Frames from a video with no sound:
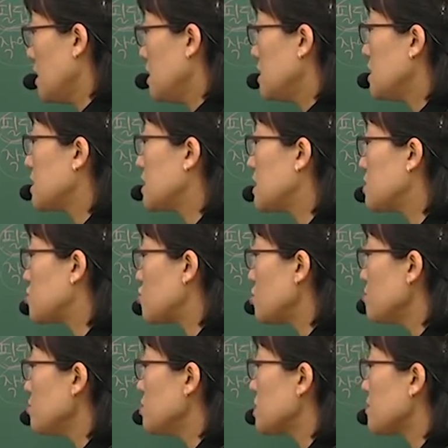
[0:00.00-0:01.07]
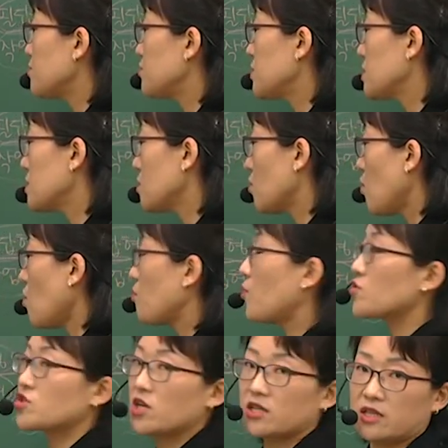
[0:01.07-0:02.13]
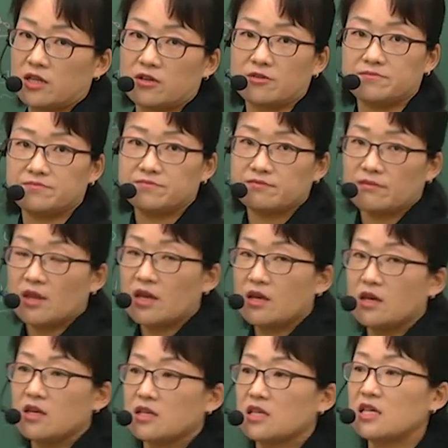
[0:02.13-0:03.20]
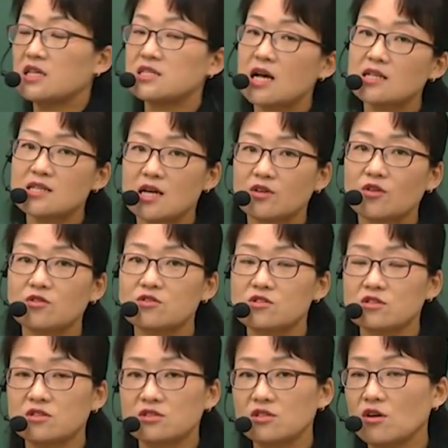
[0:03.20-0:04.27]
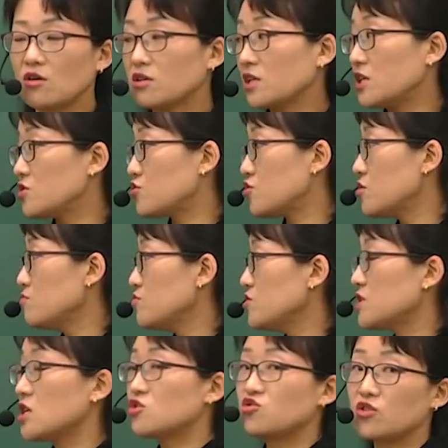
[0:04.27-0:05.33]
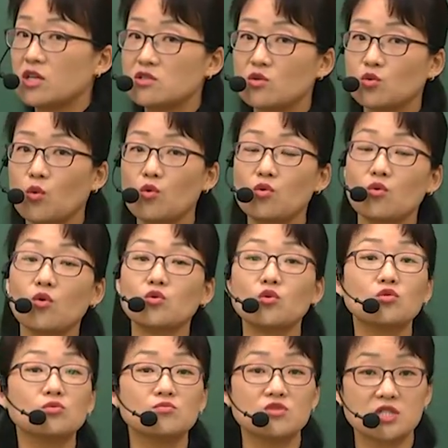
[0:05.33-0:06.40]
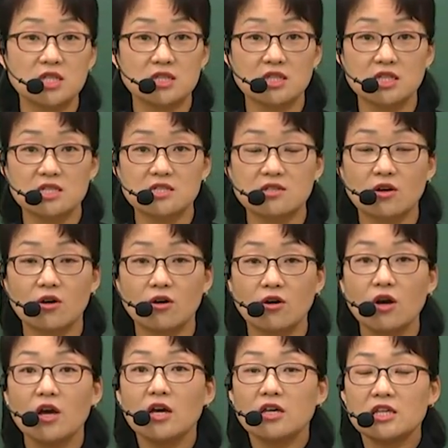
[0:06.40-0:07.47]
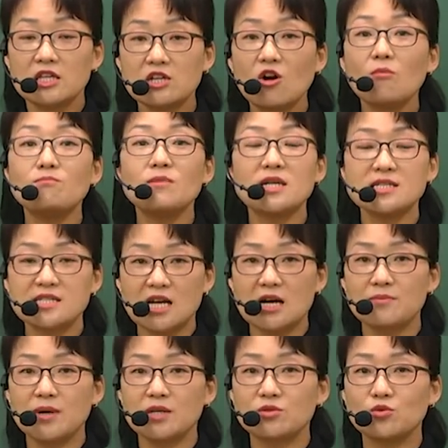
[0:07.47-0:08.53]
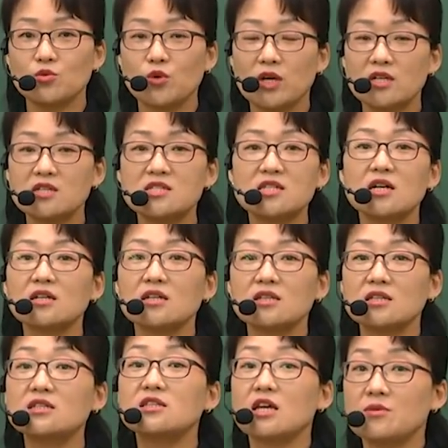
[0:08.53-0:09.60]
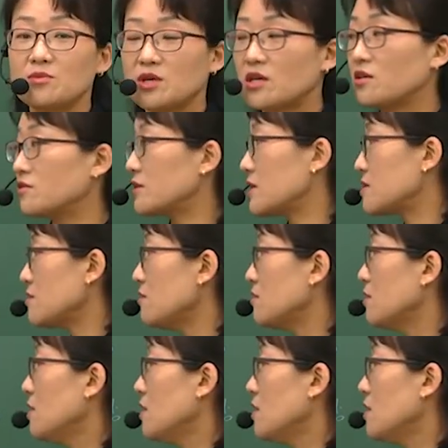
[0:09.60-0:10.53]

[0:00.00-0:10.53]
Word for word: 이 기출 문제 풀이를 꼭 보셔야 돼요 기사 자격증은요 기출 문제 중에서 돌고 도는 문제들이 있어요 이것만 잡아도 굉장히 득템이에요 그래서